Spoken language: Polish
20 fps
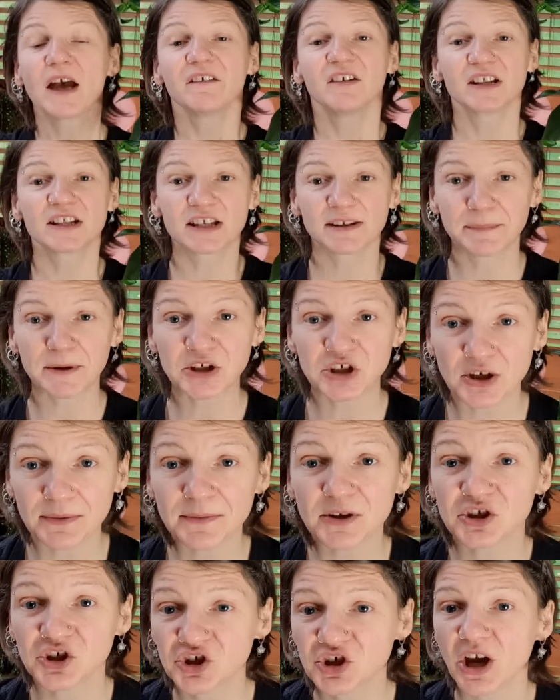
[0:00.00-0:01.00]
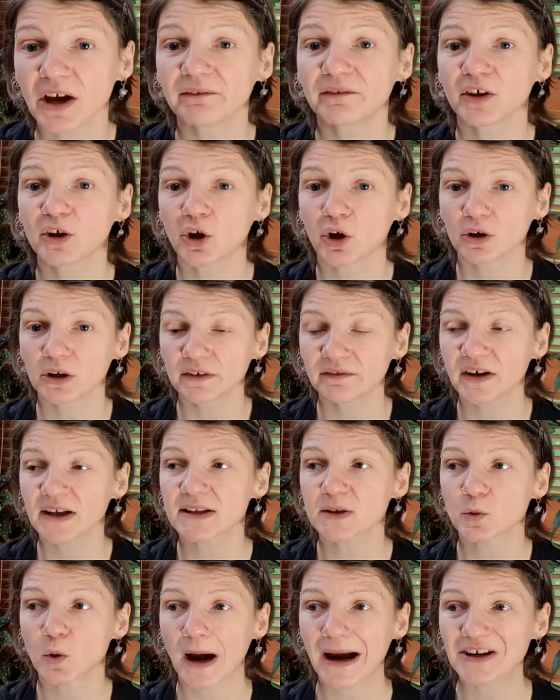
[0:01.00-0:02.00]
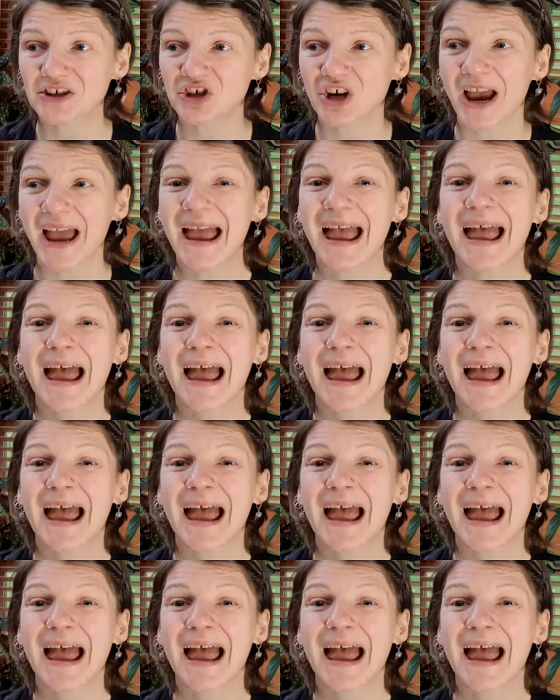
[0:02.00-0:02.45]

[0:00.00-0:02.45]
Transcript: Więc będziemy dziś dzisiaj wykonywać, słuchajcie,